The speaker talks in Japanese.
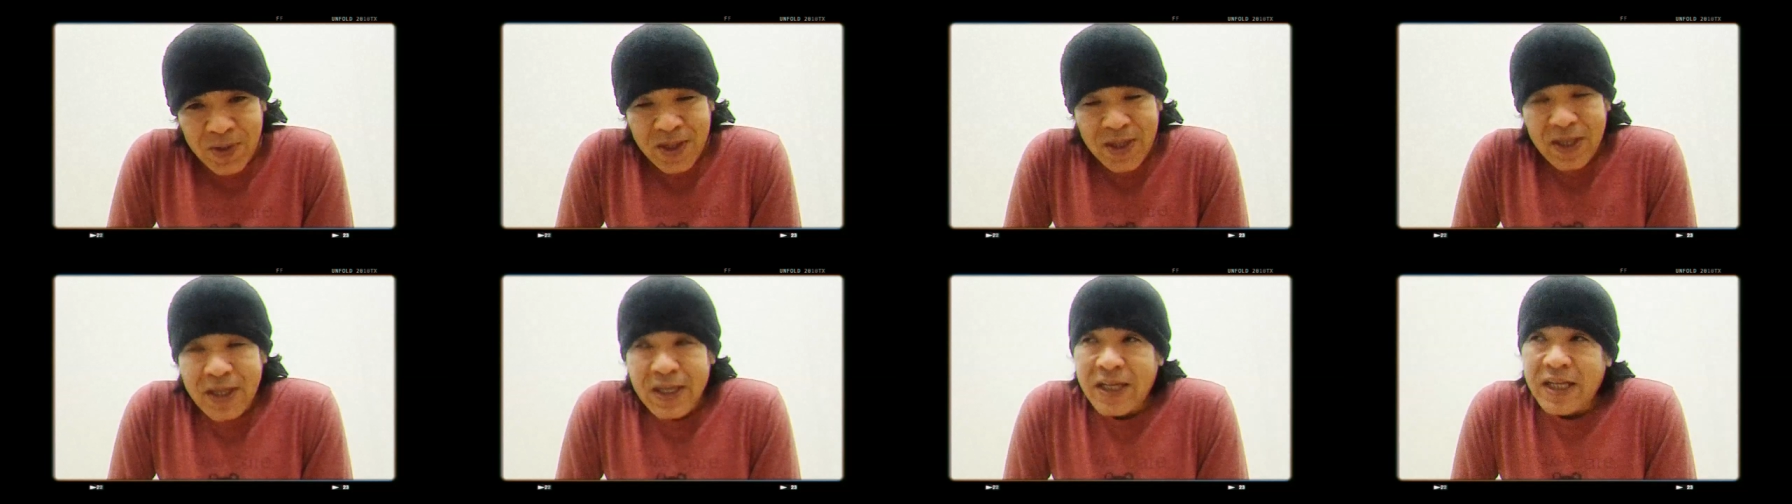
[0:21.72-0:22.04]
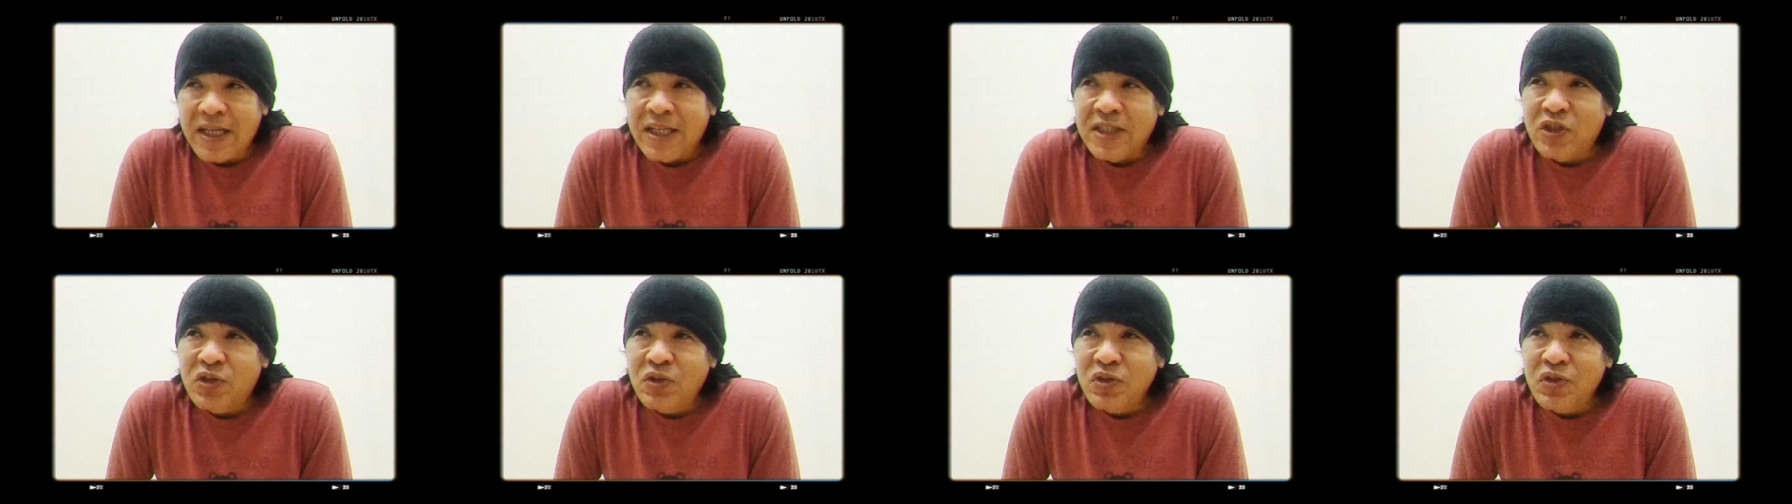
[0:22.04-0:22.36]

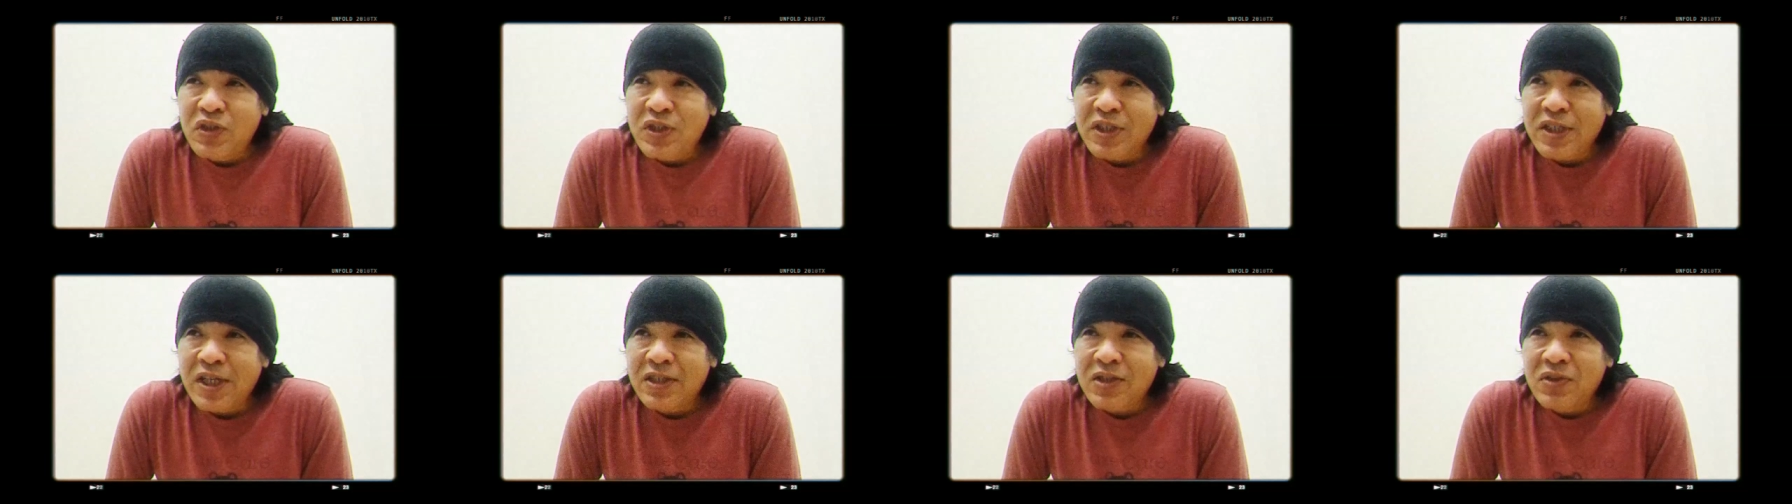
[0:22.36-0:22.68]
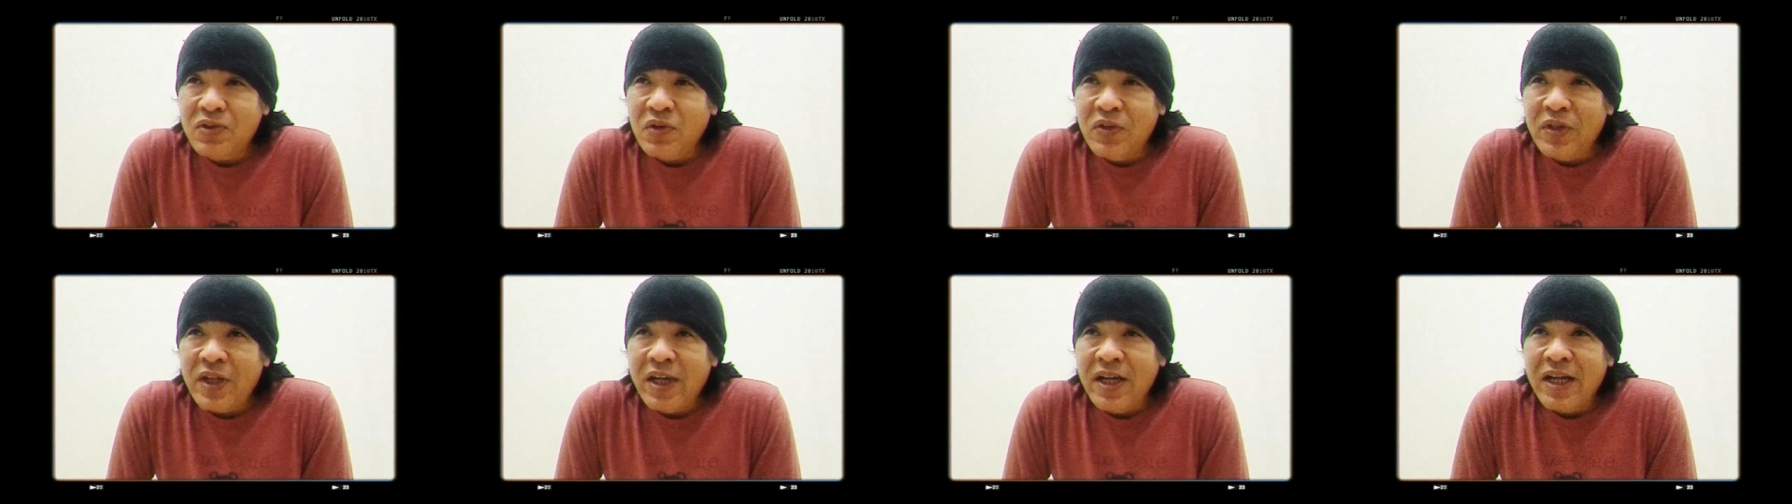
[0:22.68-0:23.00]
11月
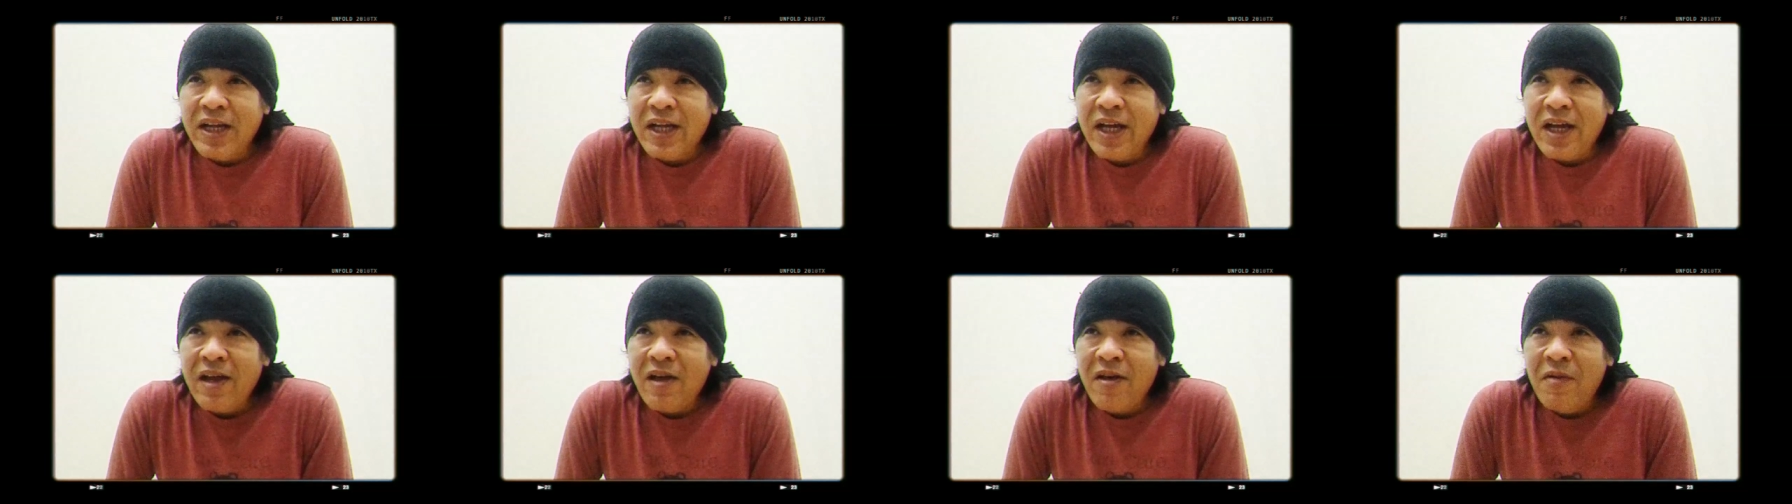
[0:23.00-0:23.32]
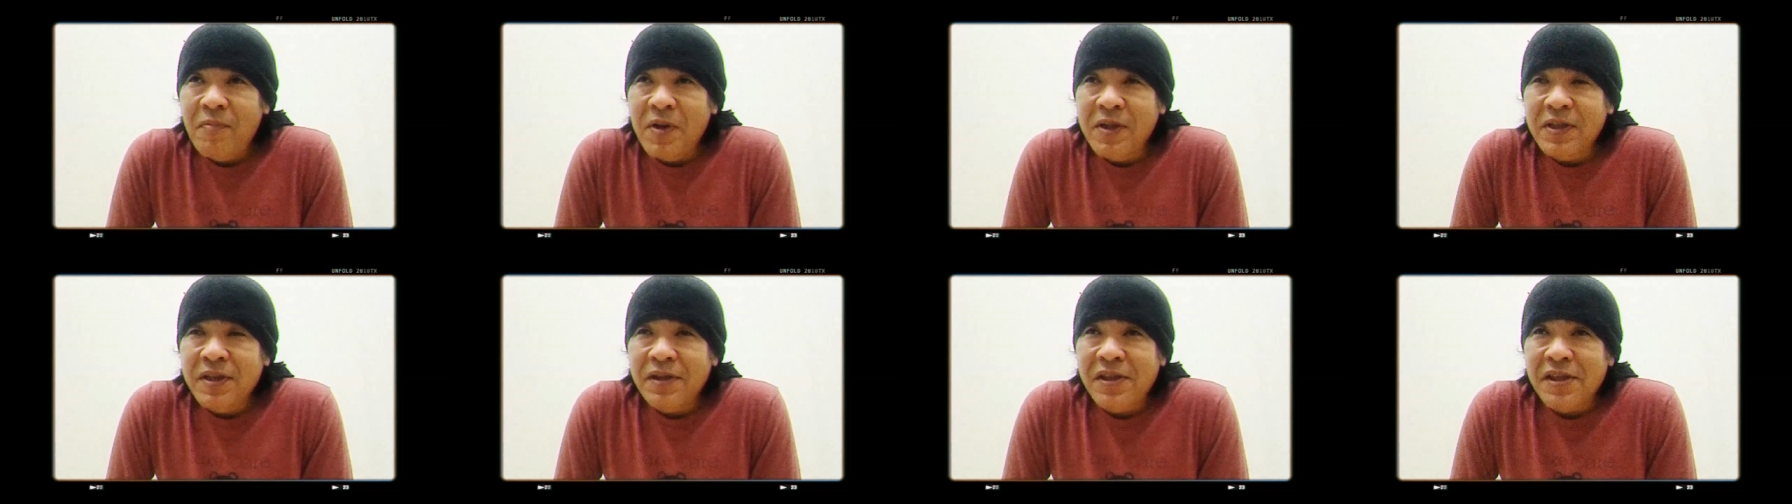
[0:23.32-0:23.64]
の段階
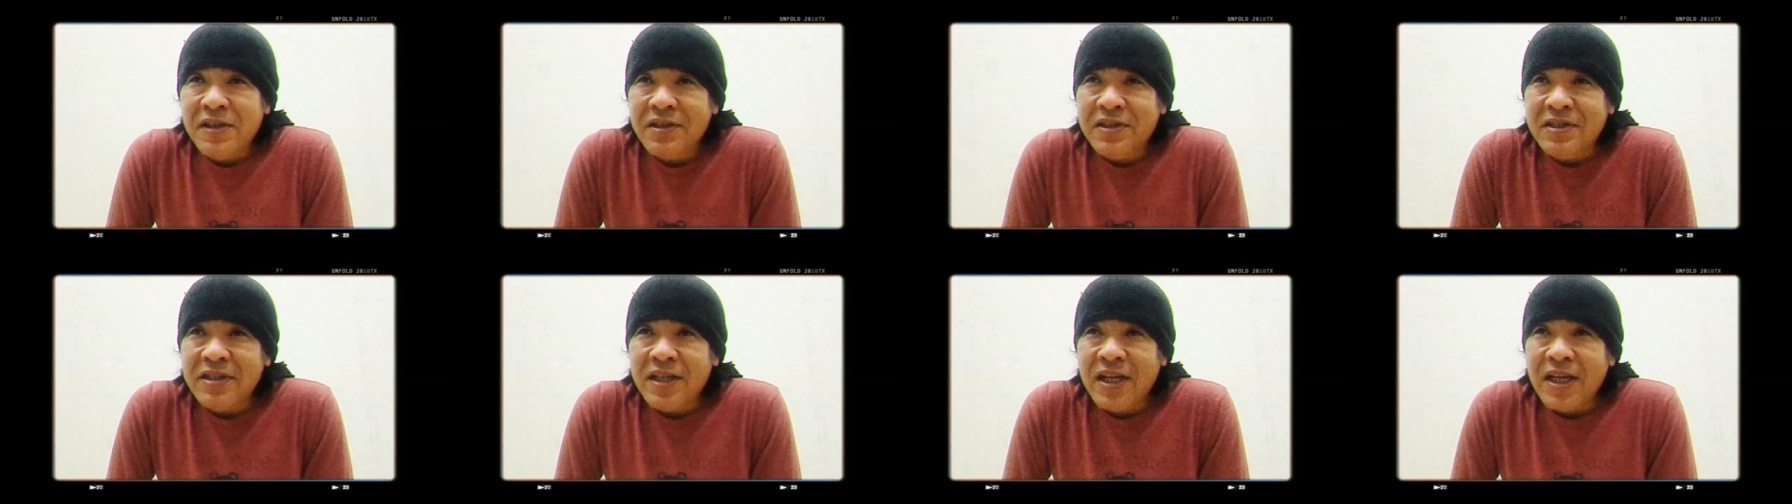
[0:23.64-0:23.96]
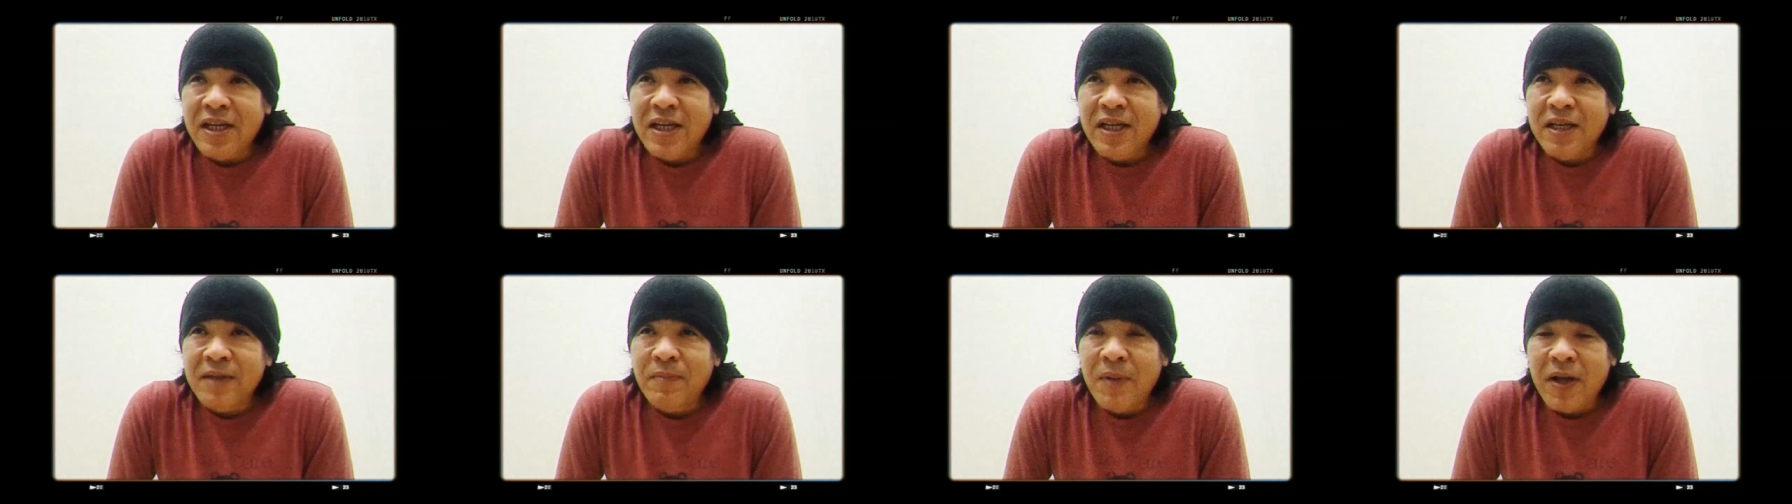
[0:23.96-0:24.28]
はまだです
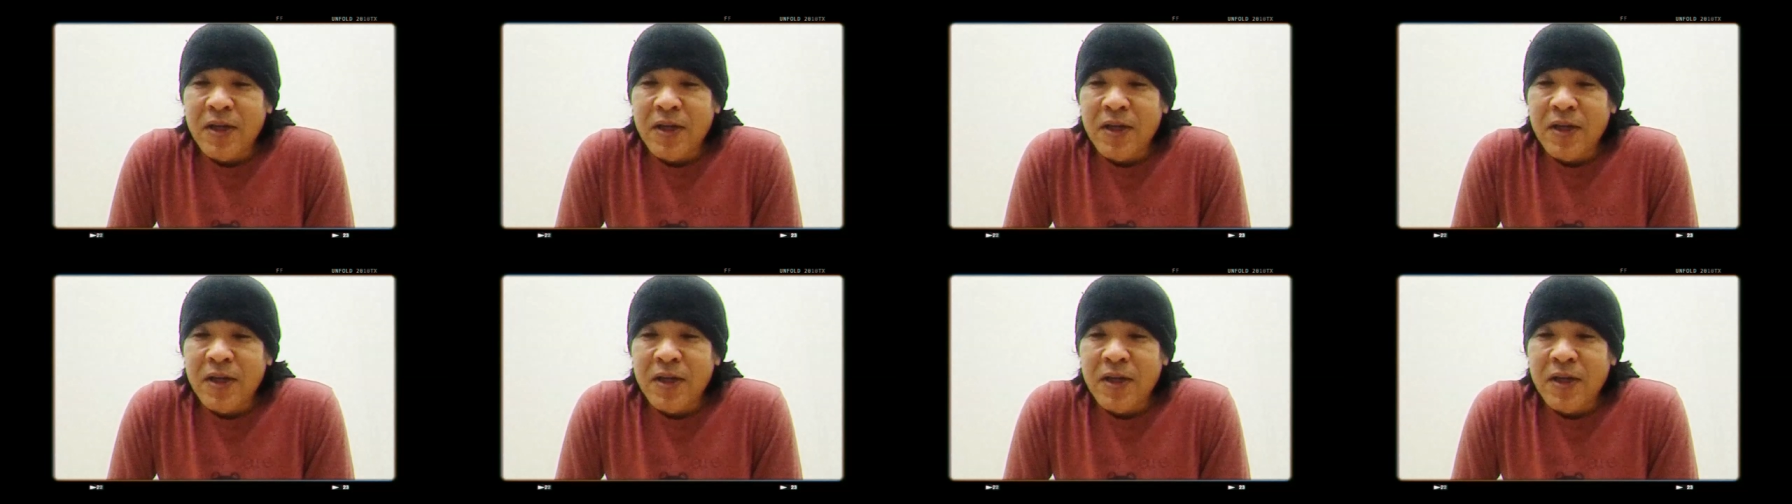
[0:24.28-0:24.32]
ね、